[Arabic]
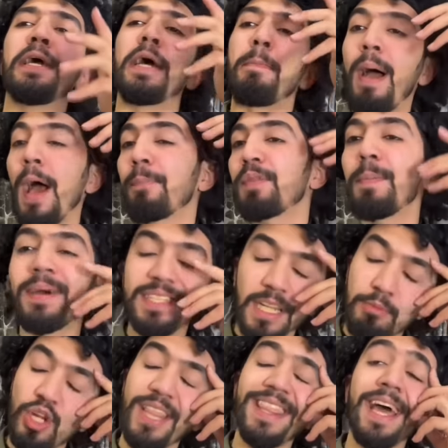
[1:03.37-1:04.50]
بحب طبخه
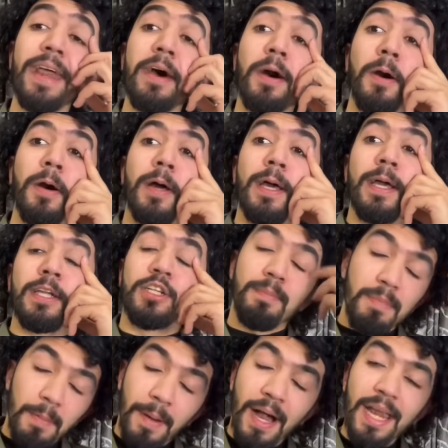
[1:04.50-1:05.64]
المجدره
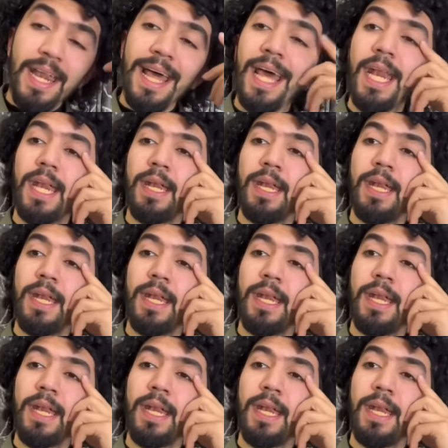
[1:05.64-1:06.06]
جنبها مخلل